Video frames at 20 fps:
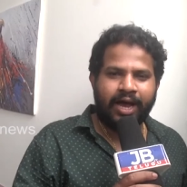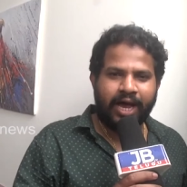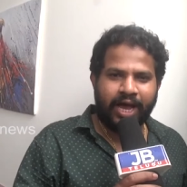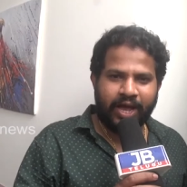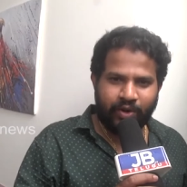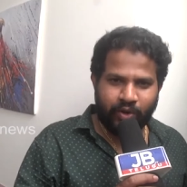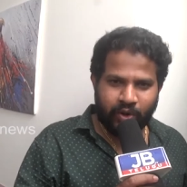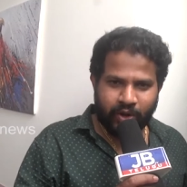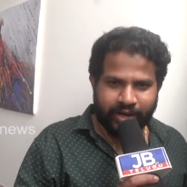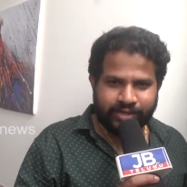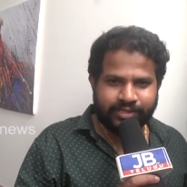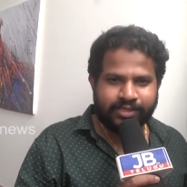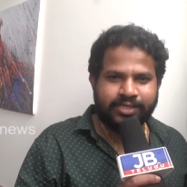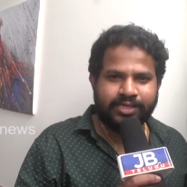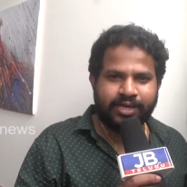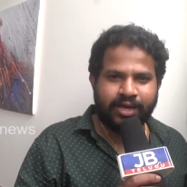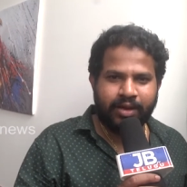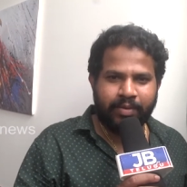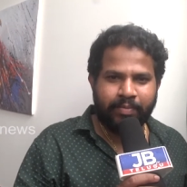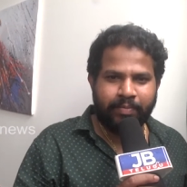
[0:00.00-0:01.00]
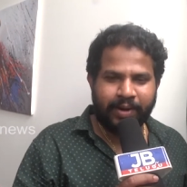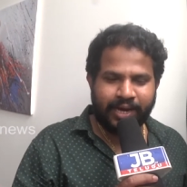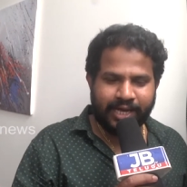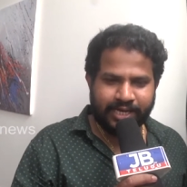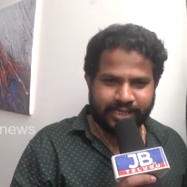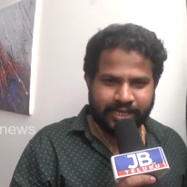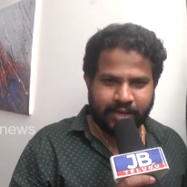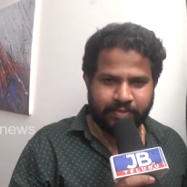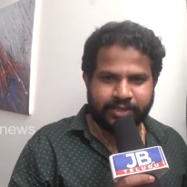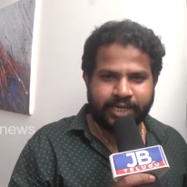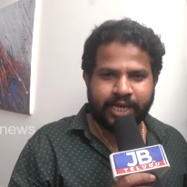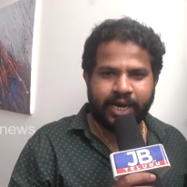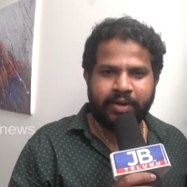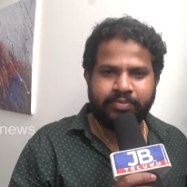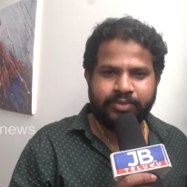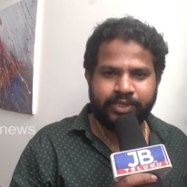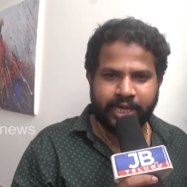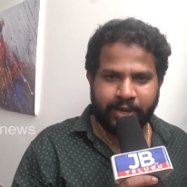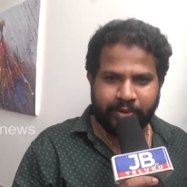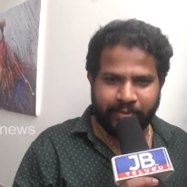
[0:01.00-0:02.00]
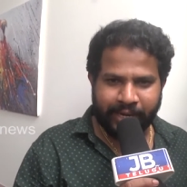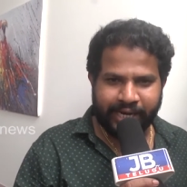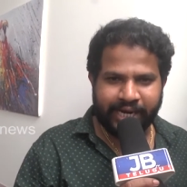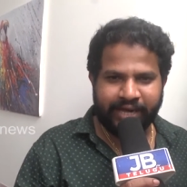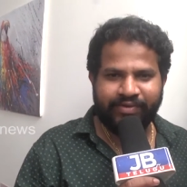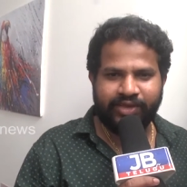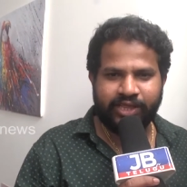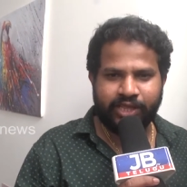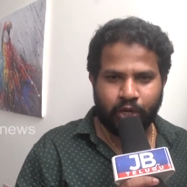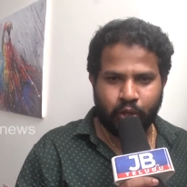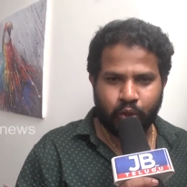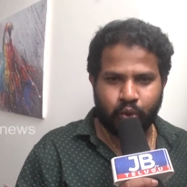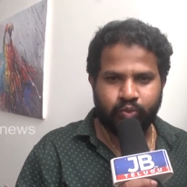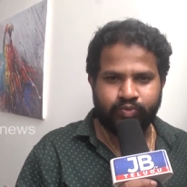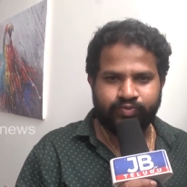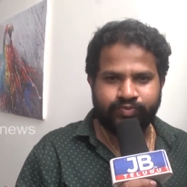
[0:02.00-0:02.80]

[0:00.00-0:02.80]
హాయ్ ఓర్స్ ప్లీజ్ సబ్స్క్రైబ్ జేబీ టీవీ తెలుగు